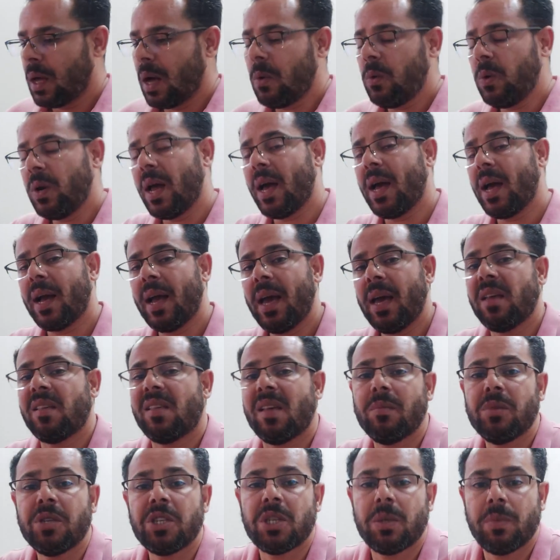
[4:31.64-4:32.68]
اول حاجه
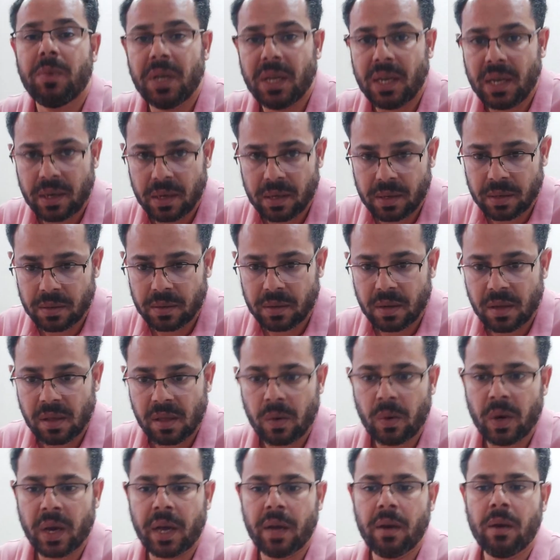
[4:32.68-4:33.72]
حساب الجيميل
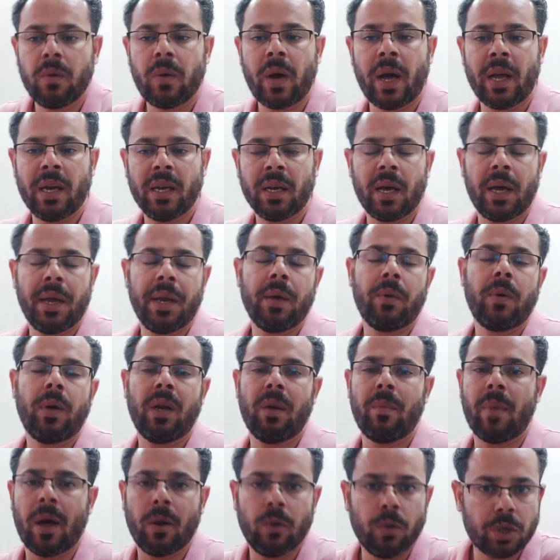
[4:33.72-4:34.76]
سواء كان هو عليه قناه
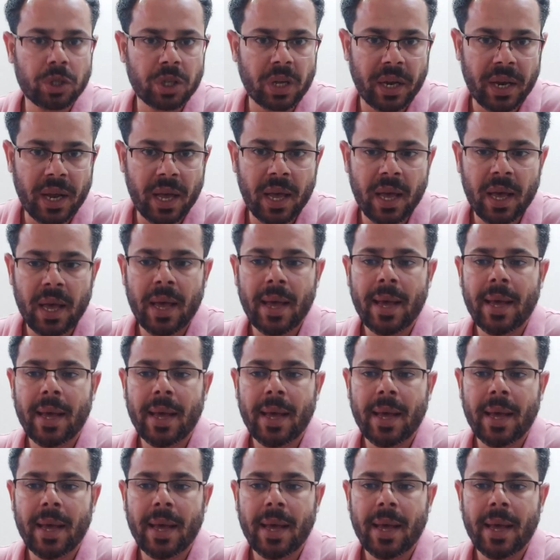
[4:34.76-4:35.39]
ولا ما عليهوش قناه